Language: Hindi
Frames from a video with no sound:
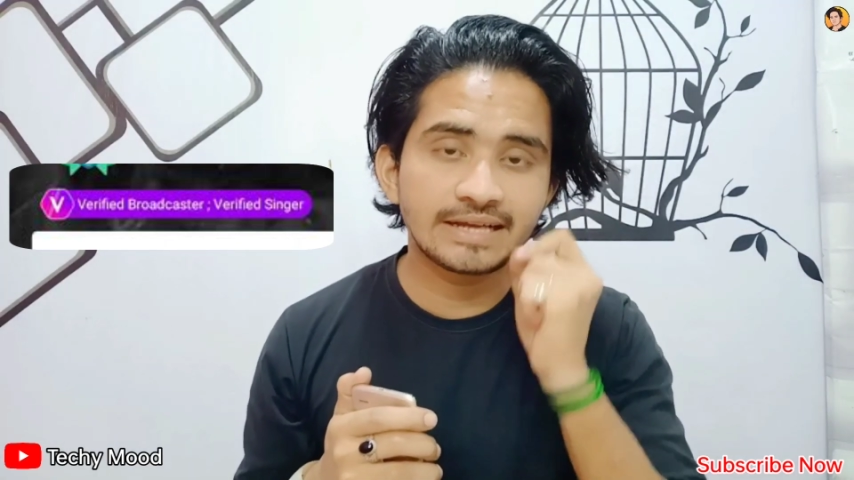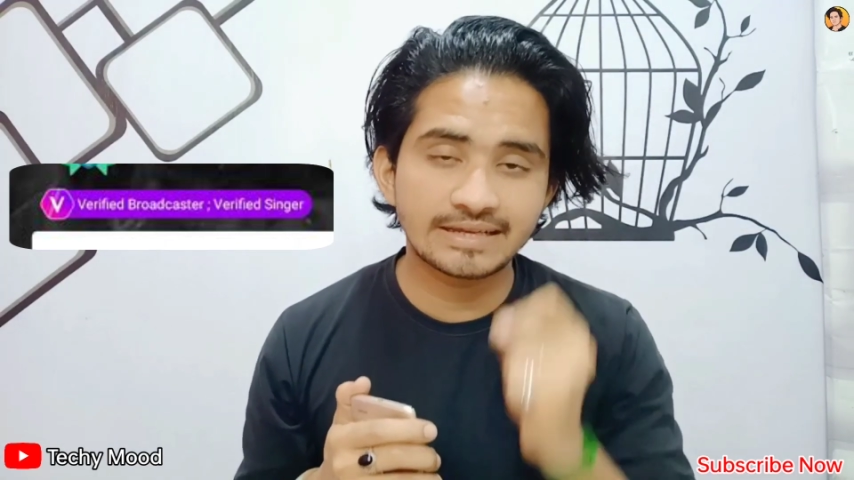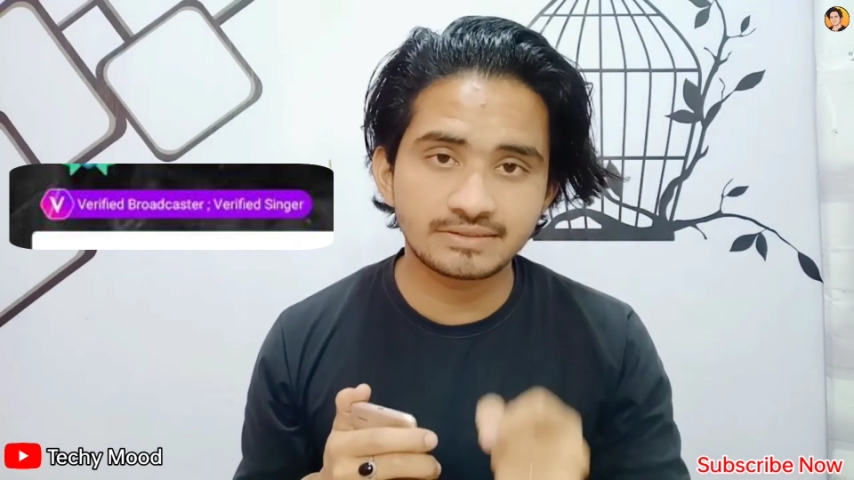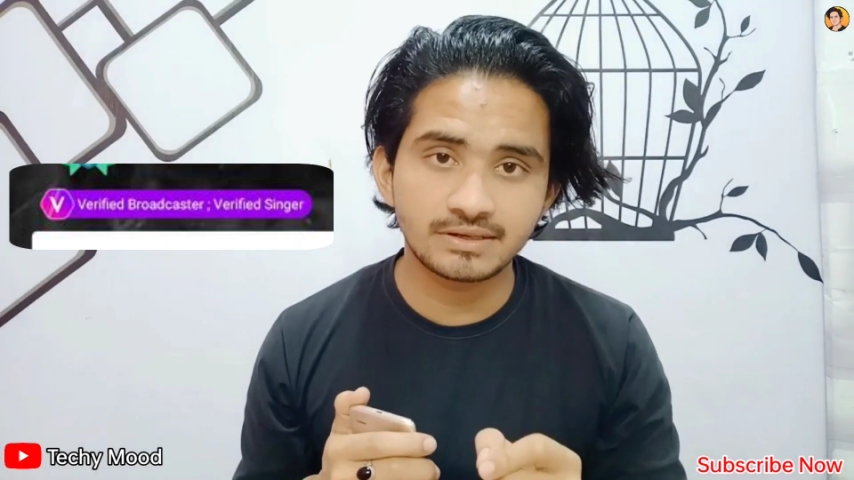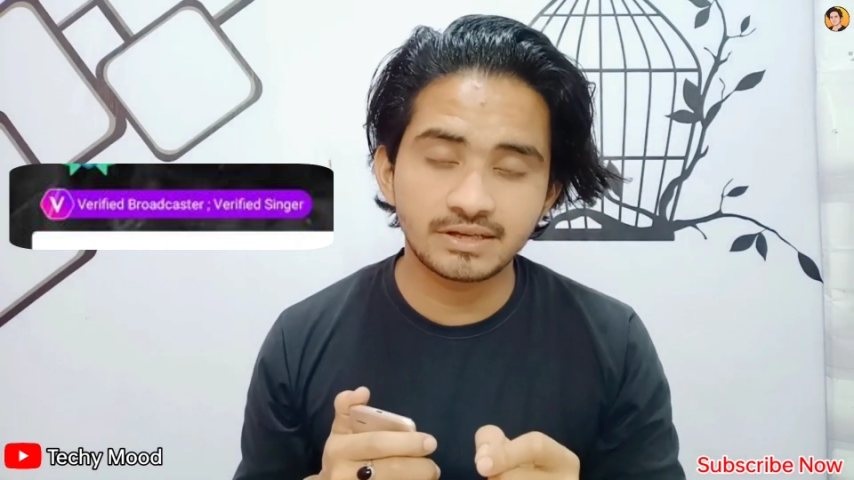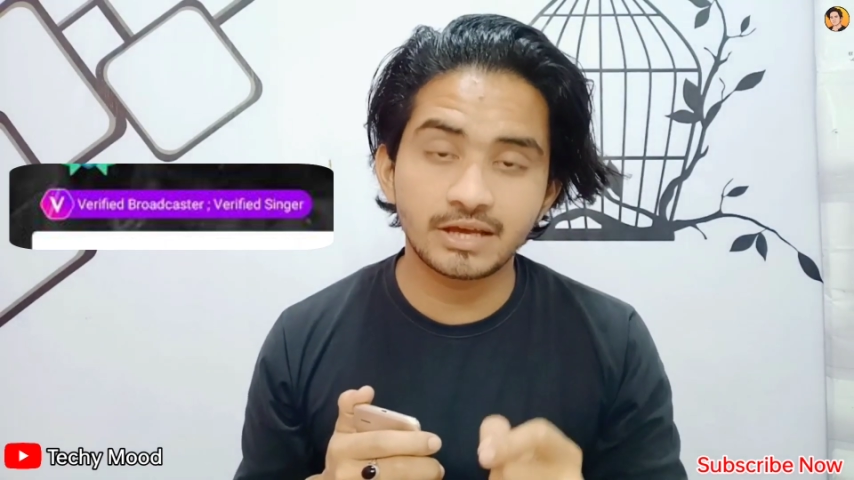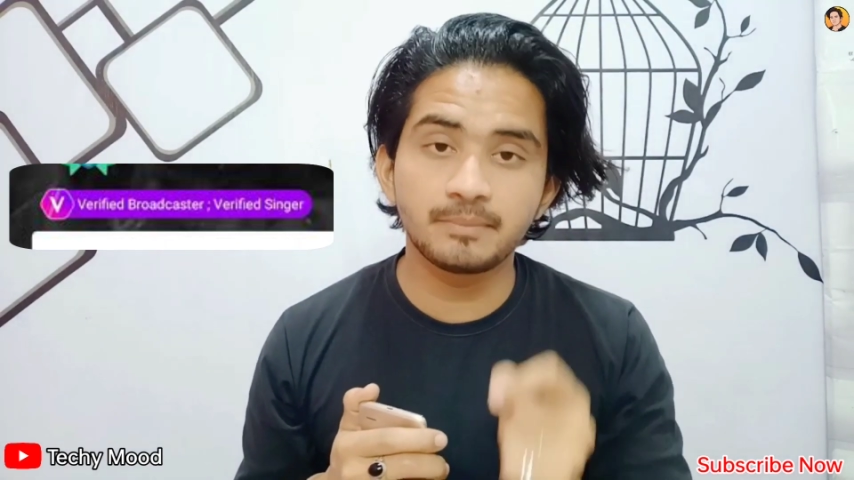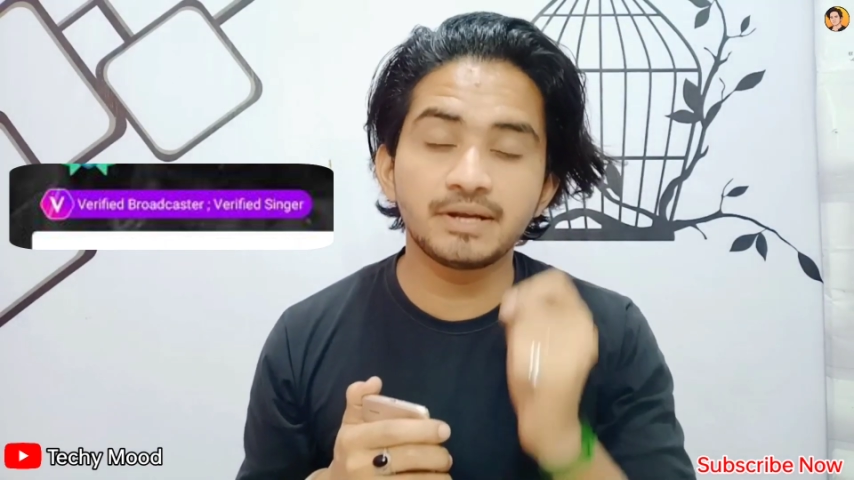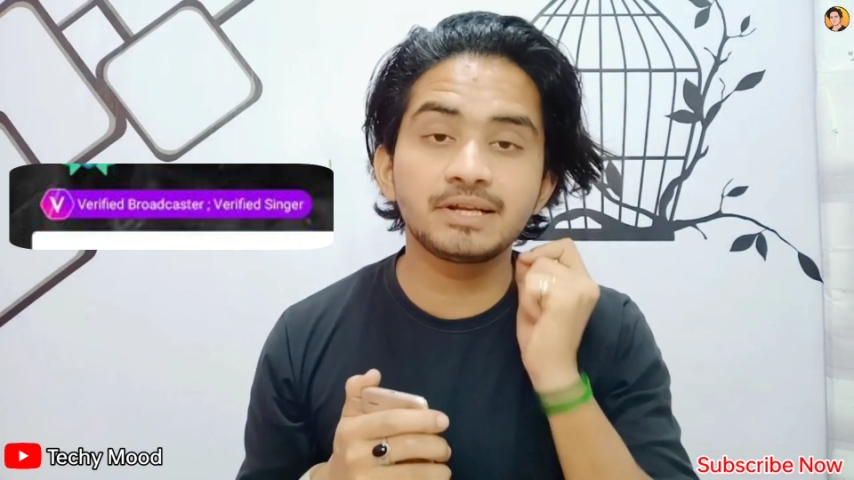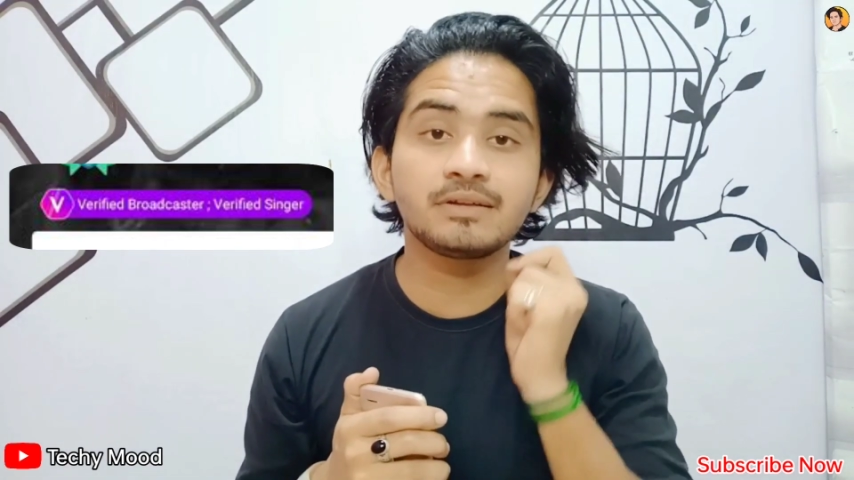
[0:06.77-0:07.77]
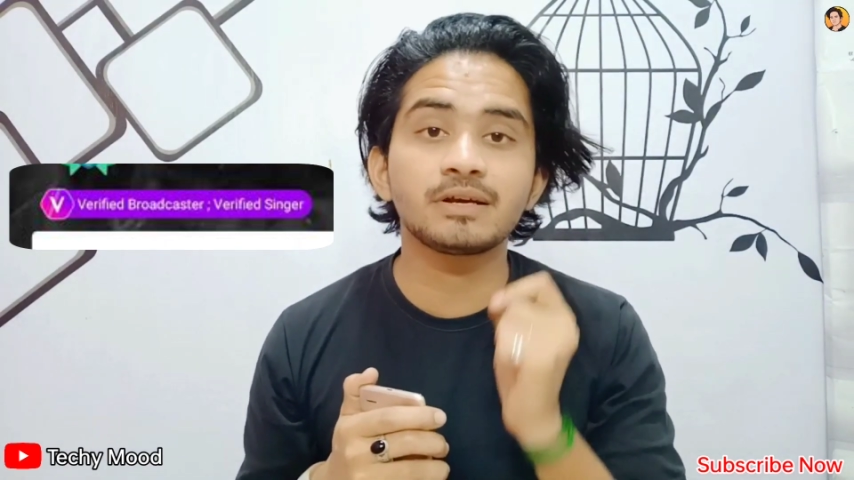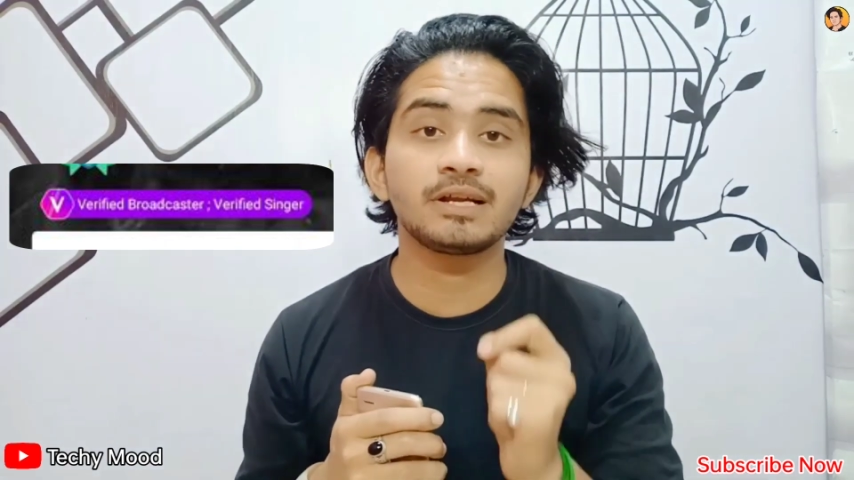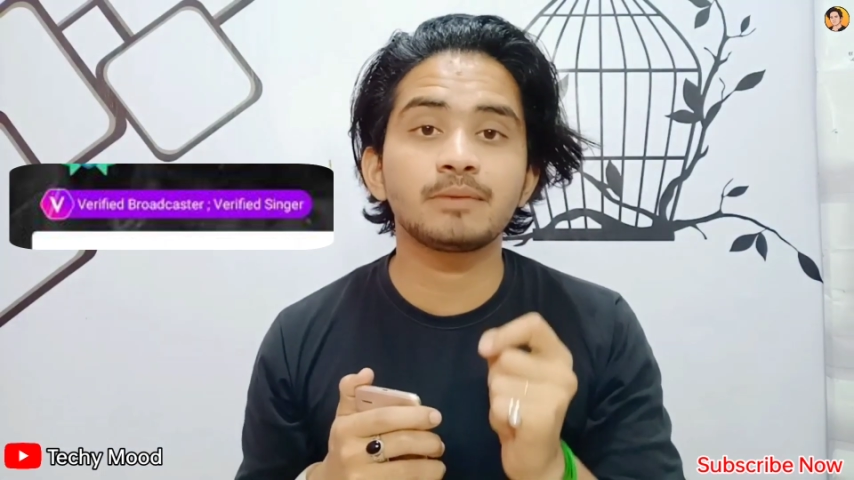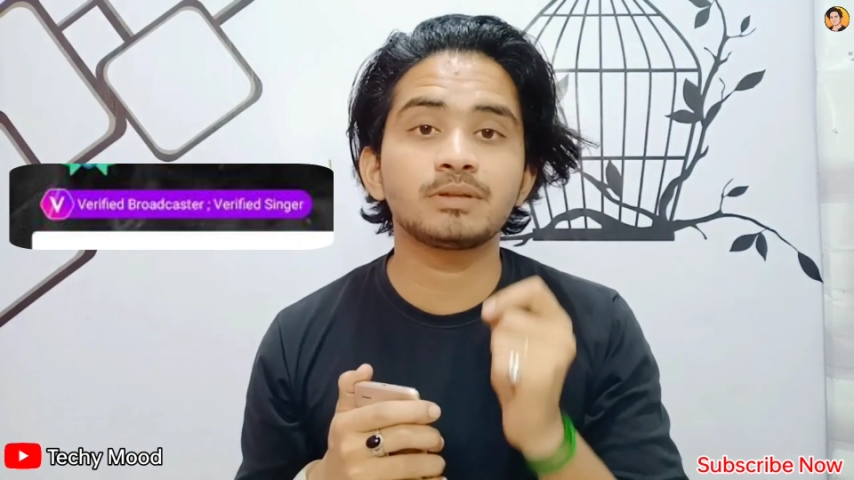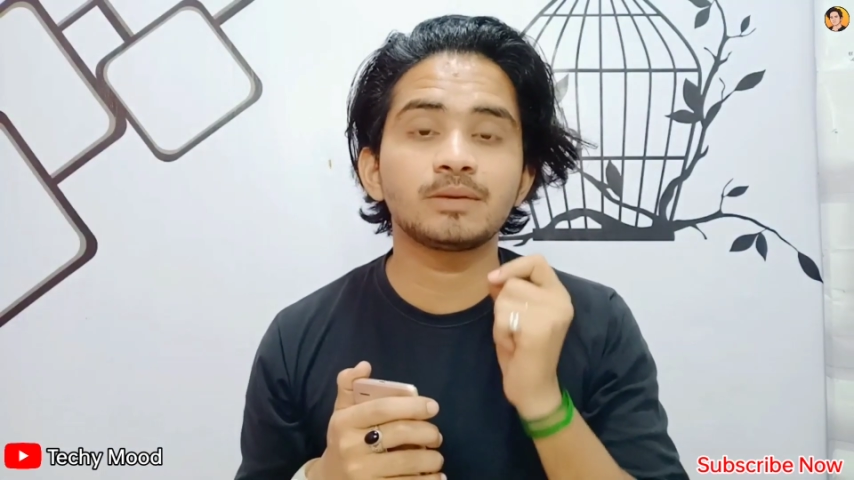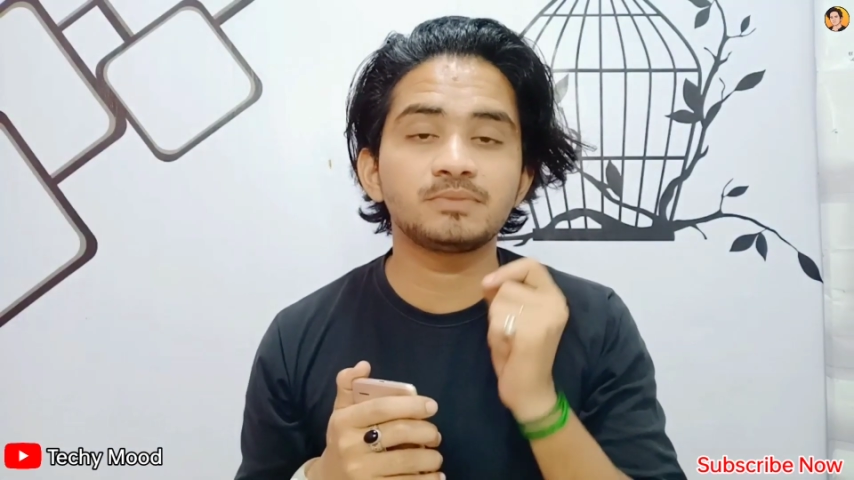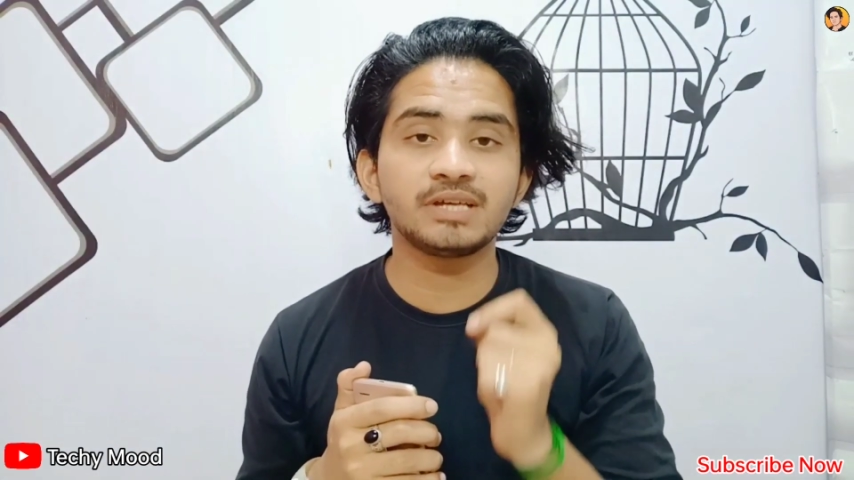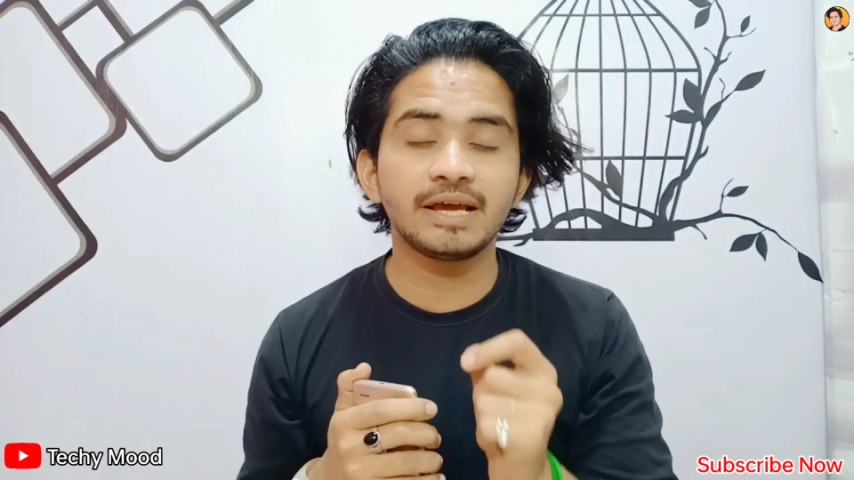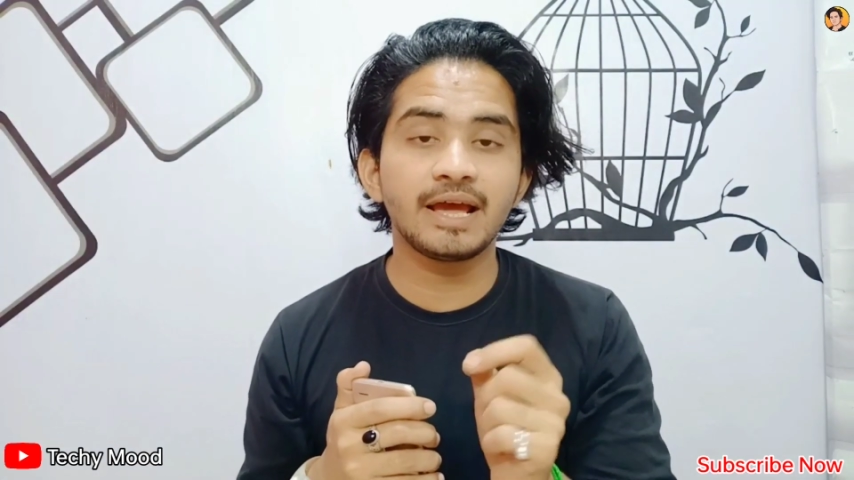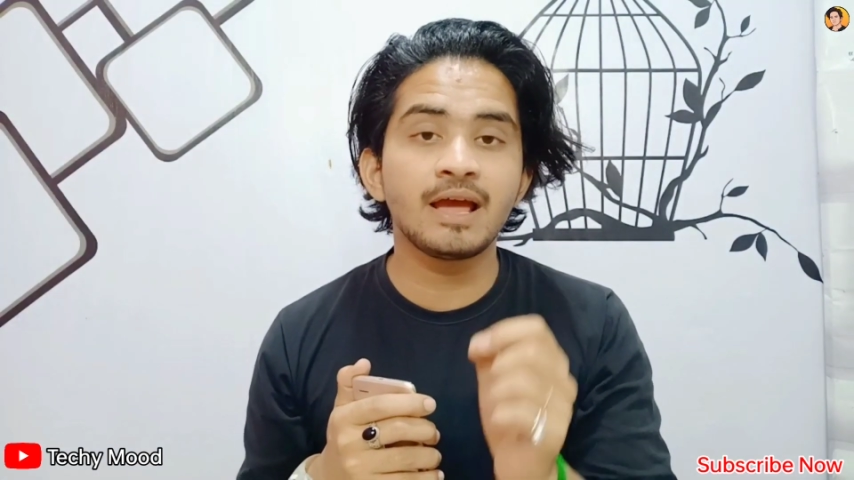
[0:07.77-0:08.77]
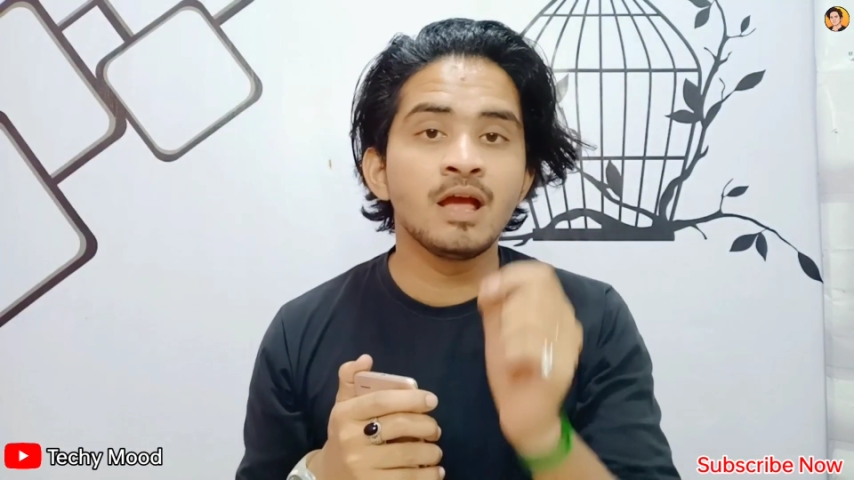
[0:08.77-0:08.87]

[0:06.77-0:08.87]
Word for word: कैसे रखेंगे मेंटेन रखने का मतलब ये है